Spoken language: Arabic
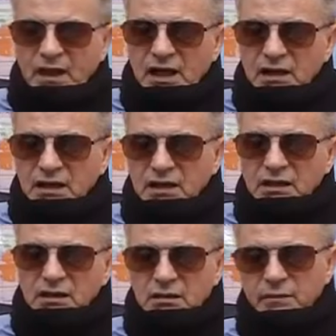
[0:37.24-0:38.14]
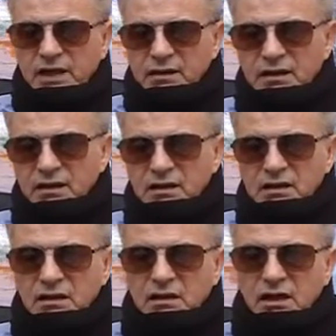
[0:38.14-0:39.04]
الآن بعد
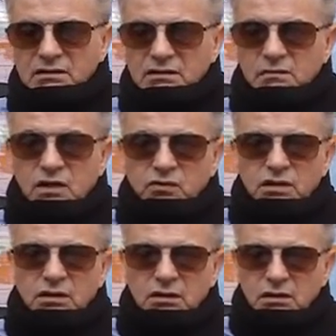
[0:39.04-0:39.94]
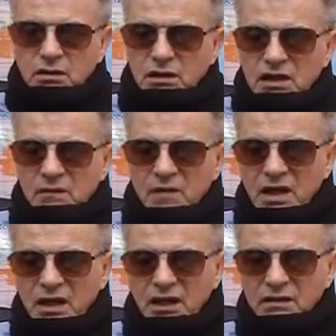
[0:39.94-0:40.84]
ذلك حضر موت ما
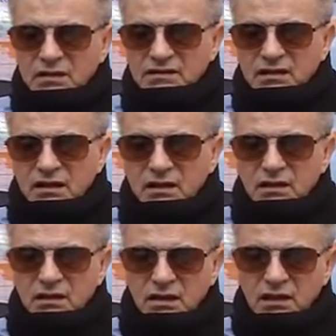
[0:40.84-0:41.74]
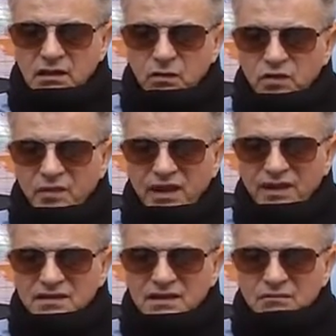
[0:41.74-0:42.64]
أحد تساءل اليوم
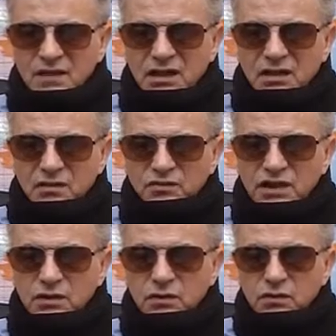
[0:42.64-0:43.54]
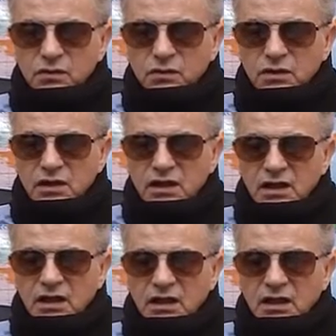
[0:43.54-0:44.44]
لماذا سماها اللبنانيون
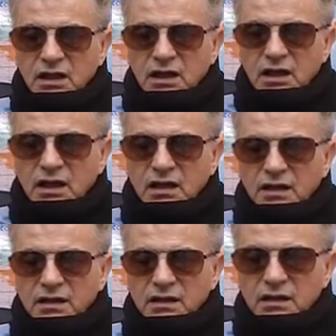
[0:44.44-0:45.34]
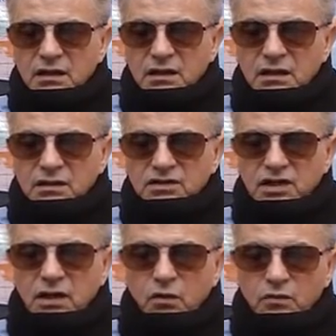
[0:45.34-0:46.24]
الذين
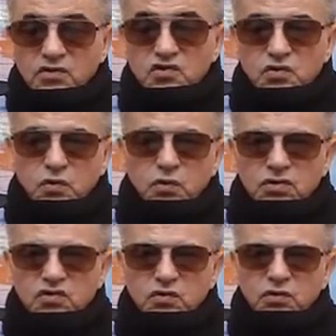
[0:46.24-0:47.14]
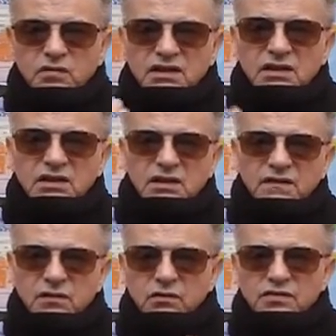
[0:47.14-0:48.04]
جاءوا من سور سور مدينة
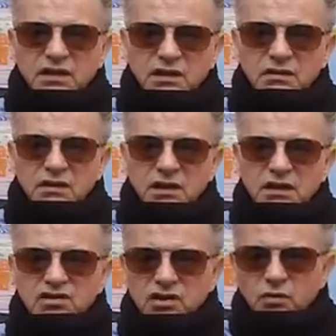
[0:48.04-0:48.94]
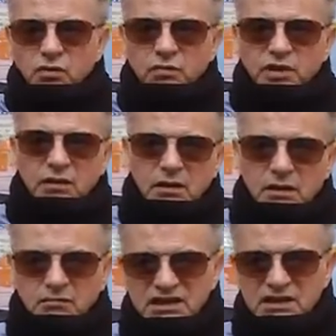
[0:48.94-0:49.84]
في لبنان جنوب
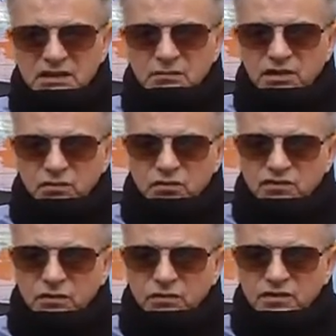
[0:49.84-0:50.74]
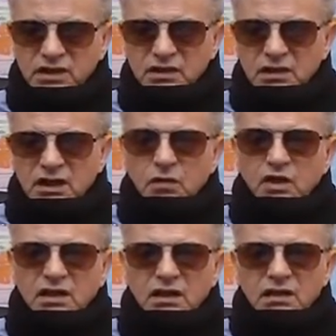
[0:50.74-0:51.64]
مدينة بيروت في لبنان
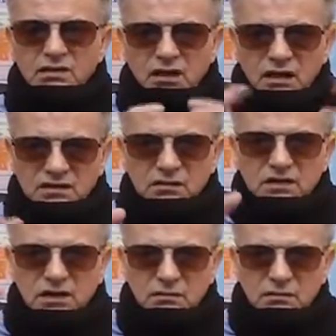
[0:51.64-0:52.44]
وهي كانت عاصمة